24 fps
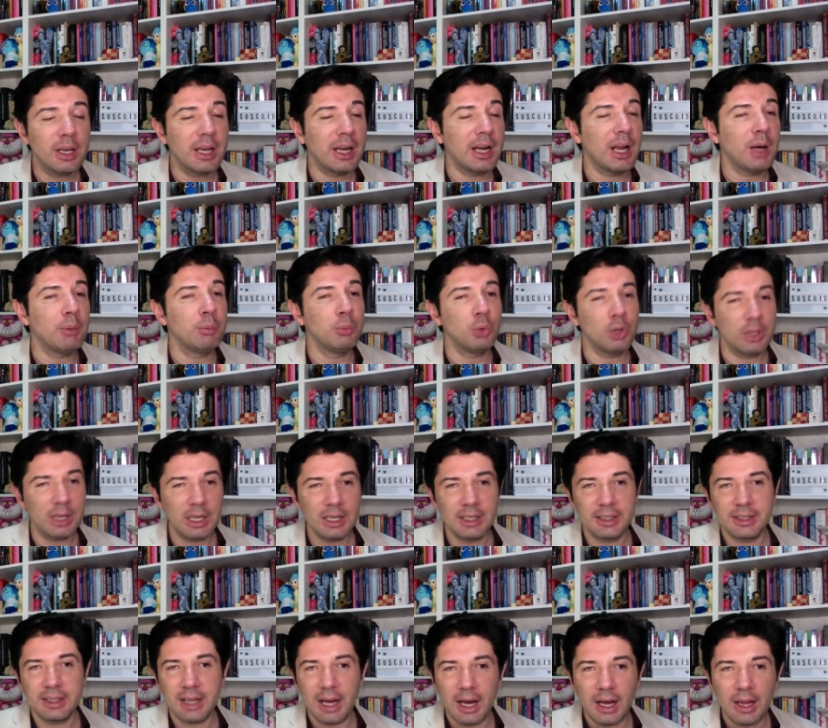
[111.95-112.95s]
que era muy
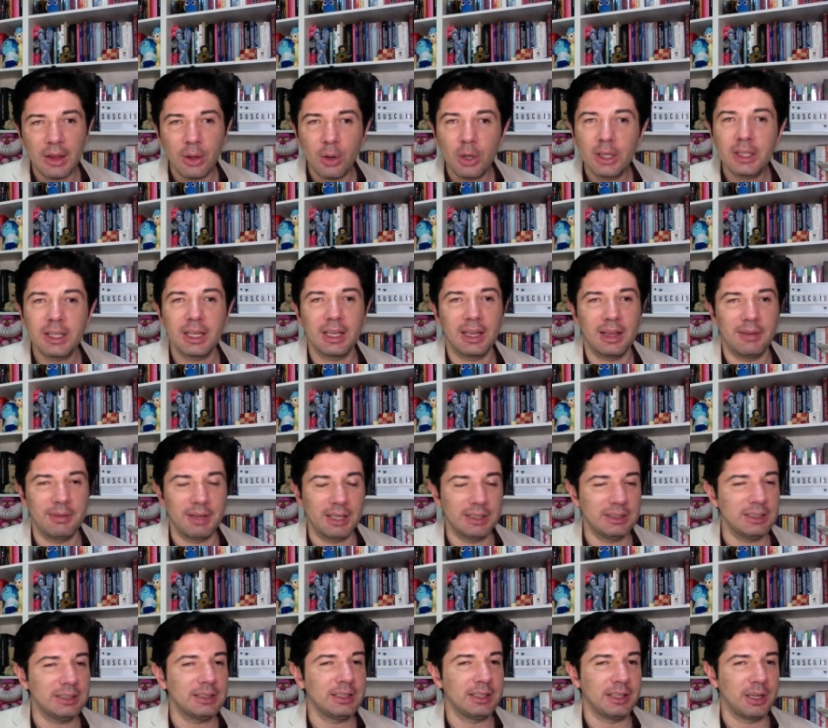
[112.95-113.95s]
delicado y que
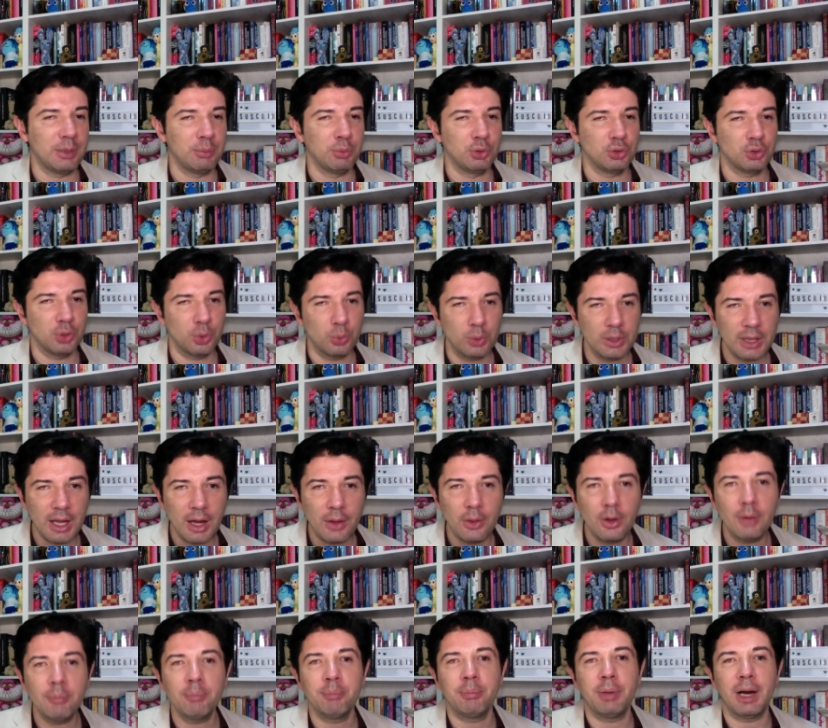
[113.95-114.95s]
debían de tener mucho
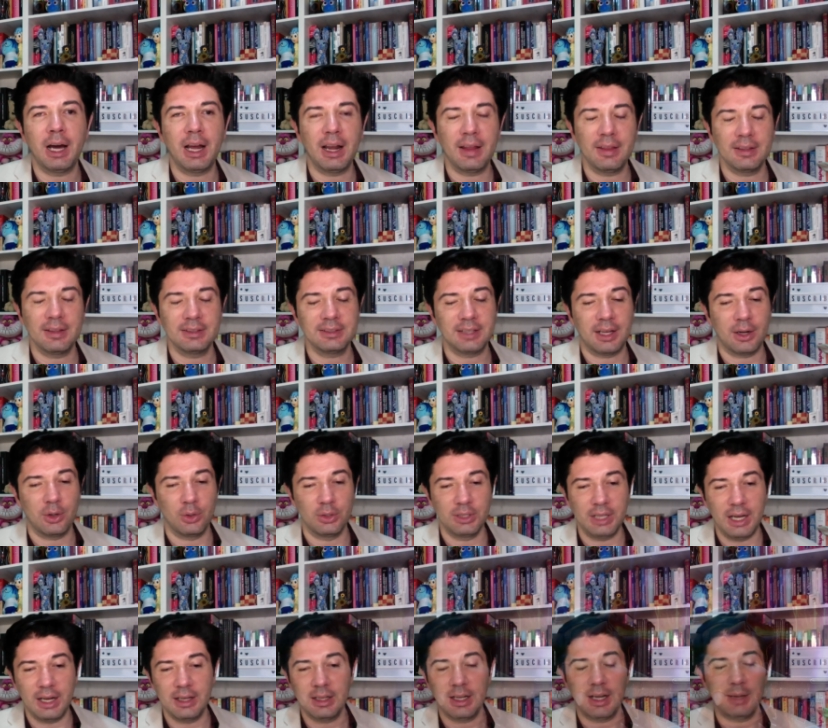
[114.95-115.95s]
cuidado para
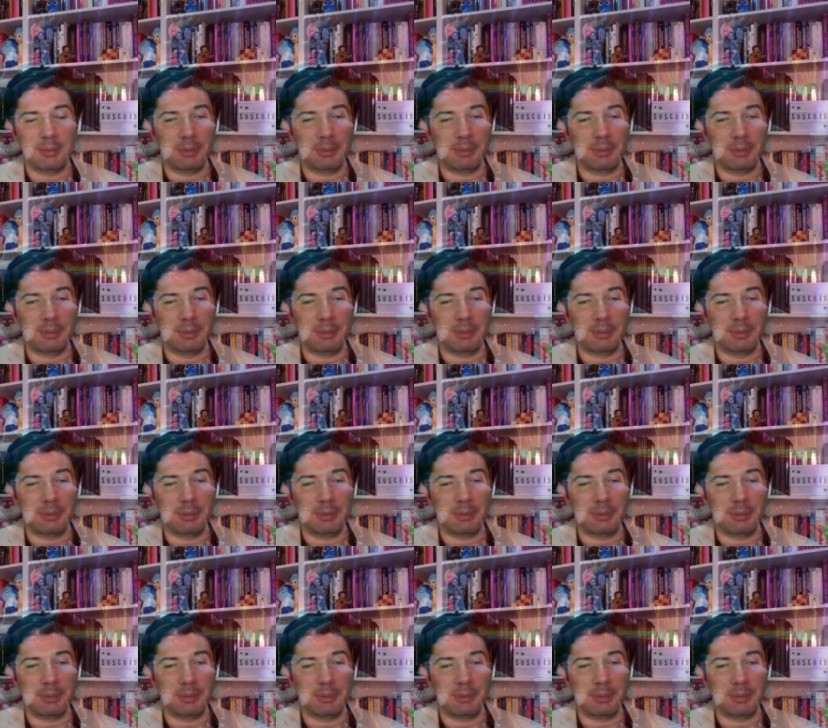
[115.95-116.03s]
desarrollar de la